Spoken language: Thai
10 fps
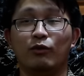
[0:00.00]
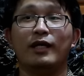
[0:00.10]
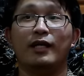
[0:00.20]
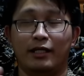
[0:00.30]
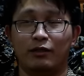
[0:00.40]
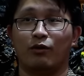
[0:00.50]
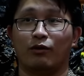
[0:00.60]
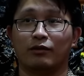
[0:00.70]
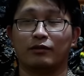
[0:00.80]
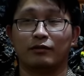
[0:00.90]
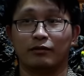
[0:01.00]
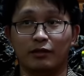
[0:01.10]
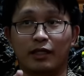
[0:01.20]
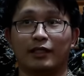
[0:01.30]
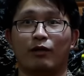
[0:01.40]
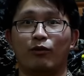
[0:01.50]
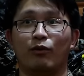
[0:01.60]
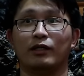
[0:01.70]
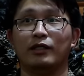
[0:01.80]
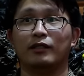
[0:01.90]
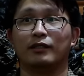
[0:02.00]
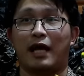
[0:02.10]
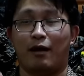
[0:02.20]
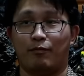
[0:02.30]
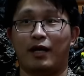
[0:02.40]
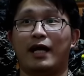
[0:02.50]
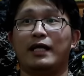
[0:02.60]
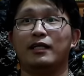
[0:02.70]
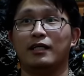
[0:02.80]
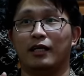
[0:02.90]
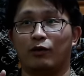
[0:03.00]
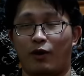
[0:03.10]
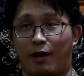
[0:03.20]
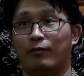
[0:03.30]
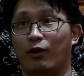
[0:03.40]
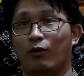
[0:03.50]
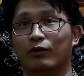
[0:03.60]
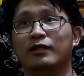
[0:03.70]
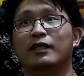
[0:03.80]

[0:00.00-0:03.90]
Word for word: ด้วยฤทธิ์ของเครือเถาหลง คือทำให้เกิดความหลง